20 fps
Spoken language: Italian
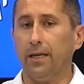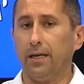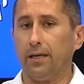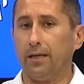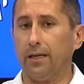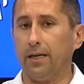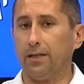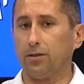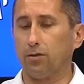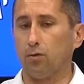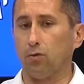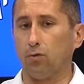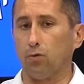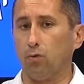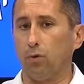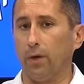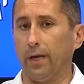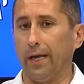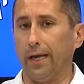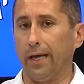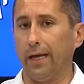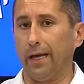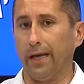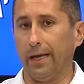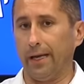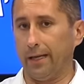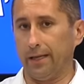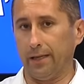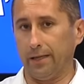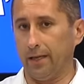nelle,
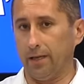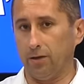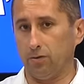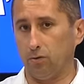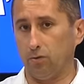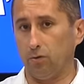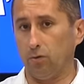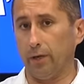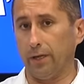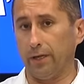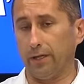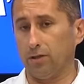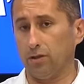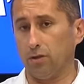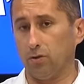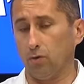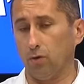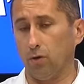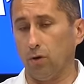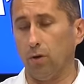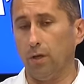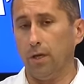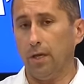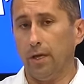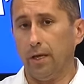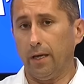strutture, nelle, strutture, che ci sono